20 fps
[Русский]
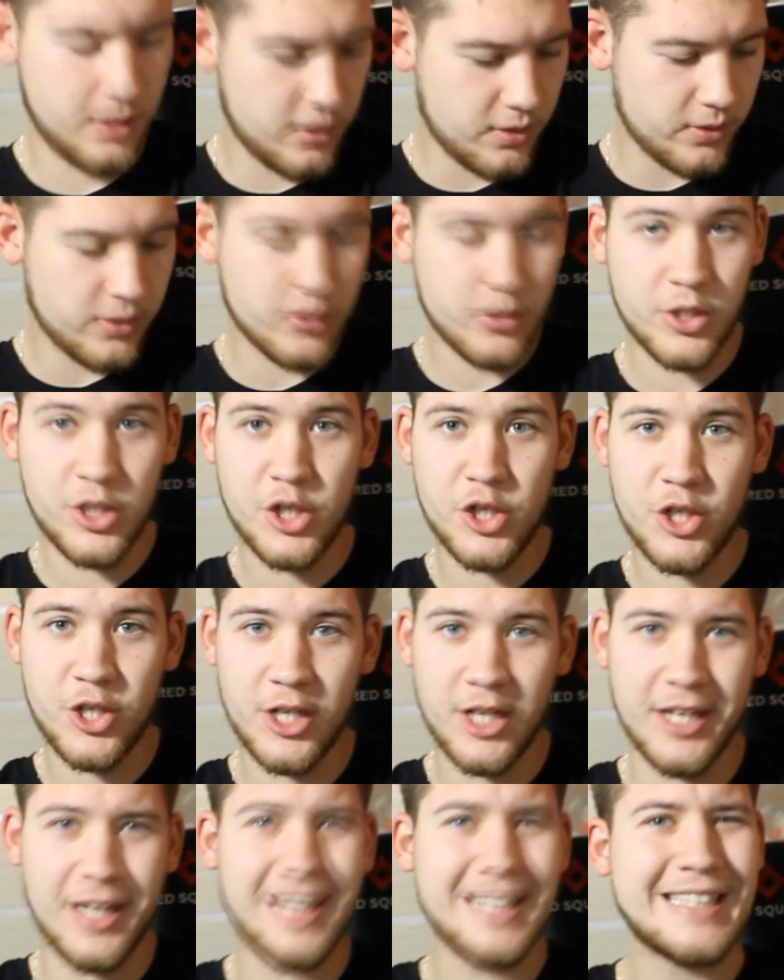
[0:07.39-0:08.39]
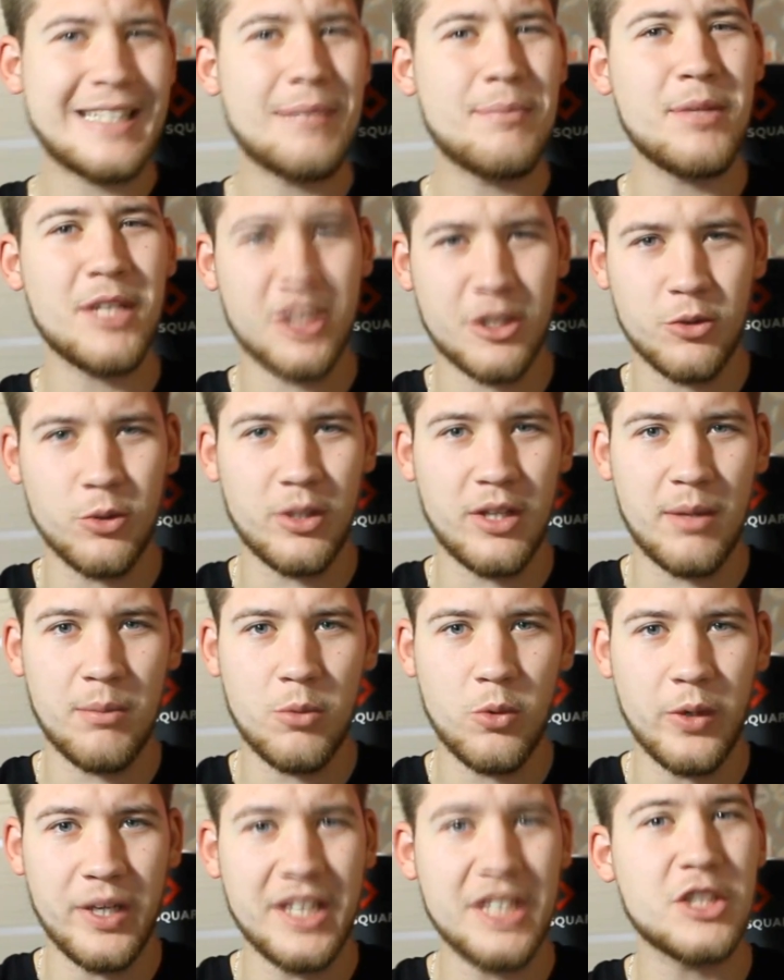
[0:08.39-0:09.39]
Йо, дружище, если между
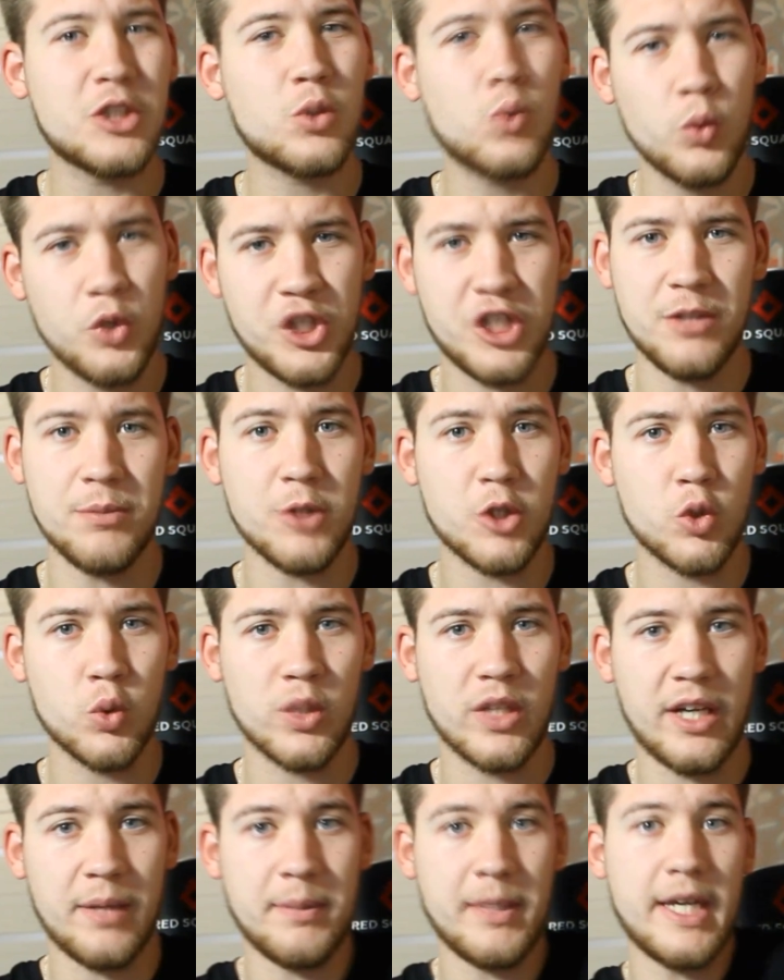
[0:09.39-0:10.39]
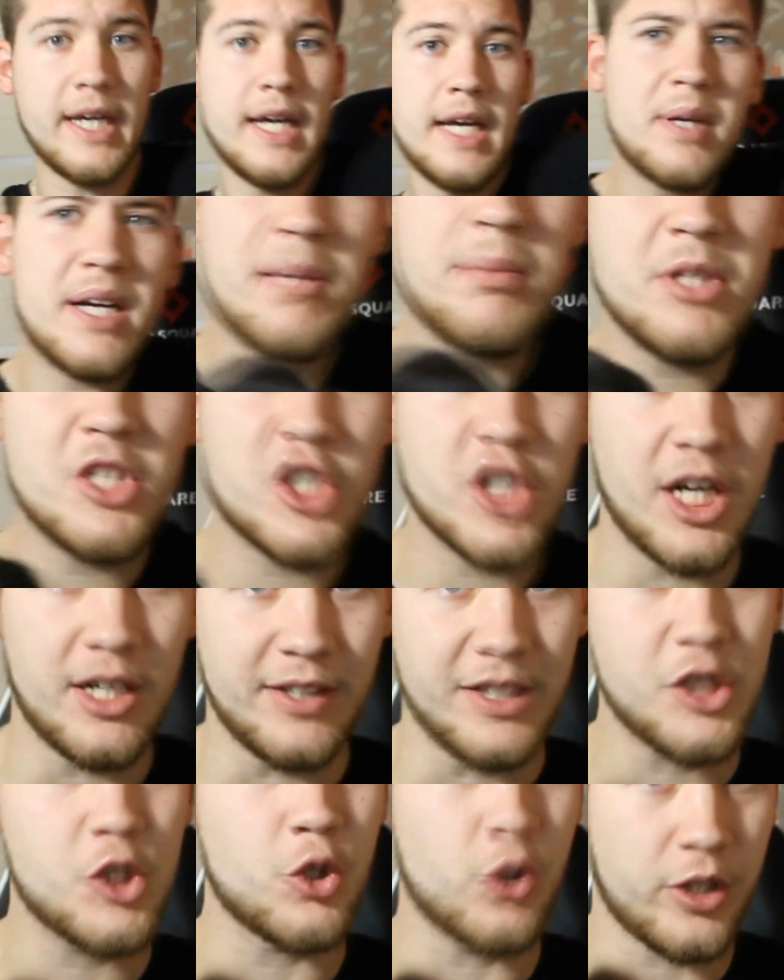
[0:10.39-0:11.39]
тобой и скучными шутерами
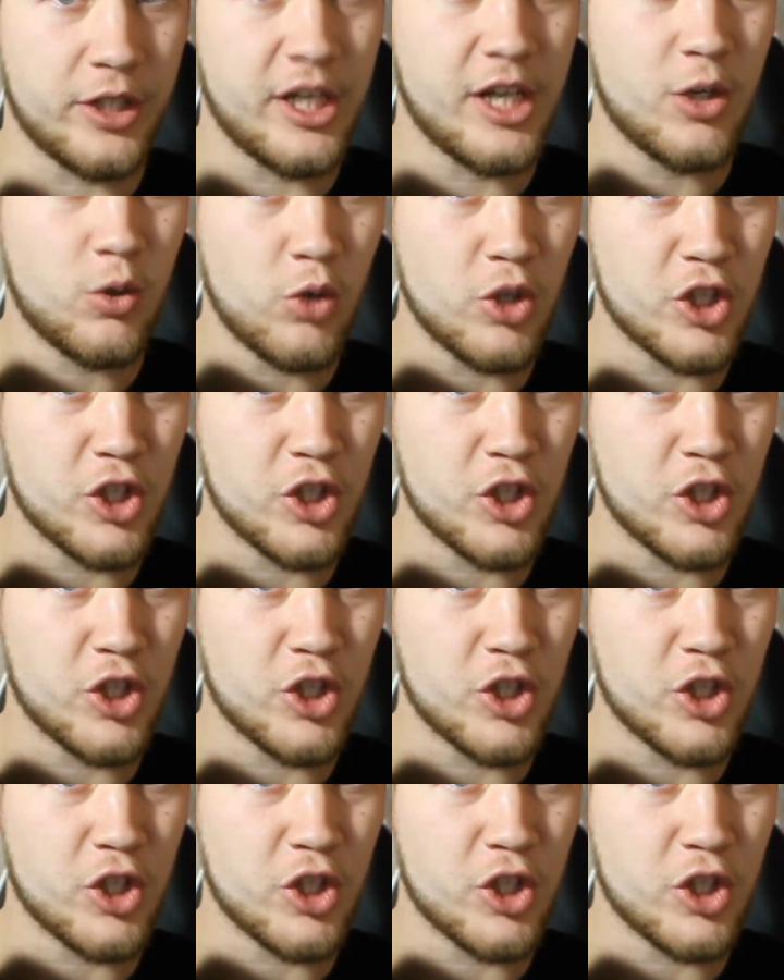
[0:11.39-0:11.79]
пробежала черная